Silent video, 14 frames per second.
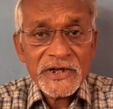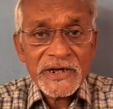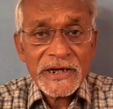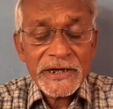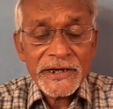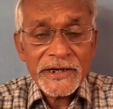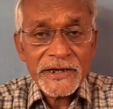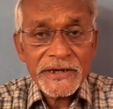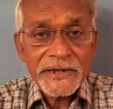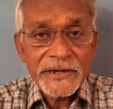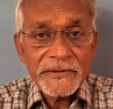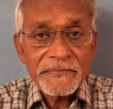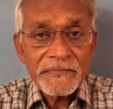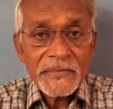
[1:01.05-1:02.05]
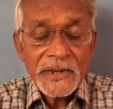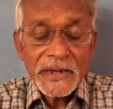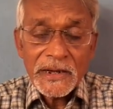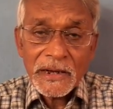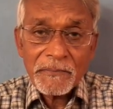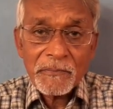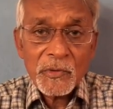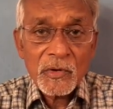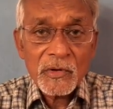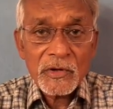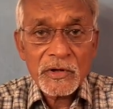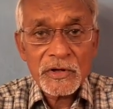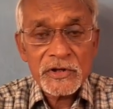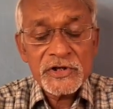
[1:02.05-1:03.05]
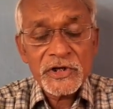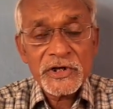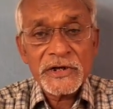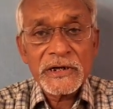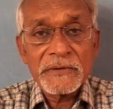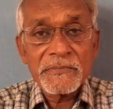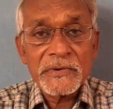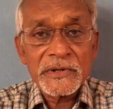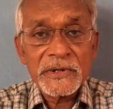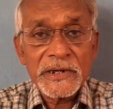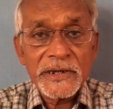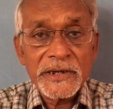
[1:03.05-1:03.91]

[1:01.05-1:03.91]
चलाने के लिए आपको कर्ज करना पड़ता